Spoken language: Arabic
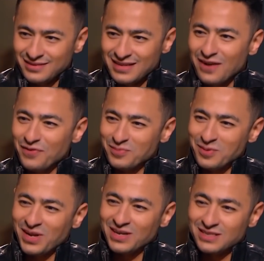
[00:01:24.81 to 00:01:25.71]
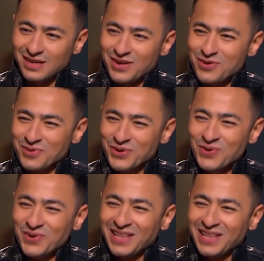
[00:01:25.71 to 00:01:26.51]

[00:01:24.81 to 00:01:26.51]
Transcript: انت عارفه بتخلص الغنى بيقولوا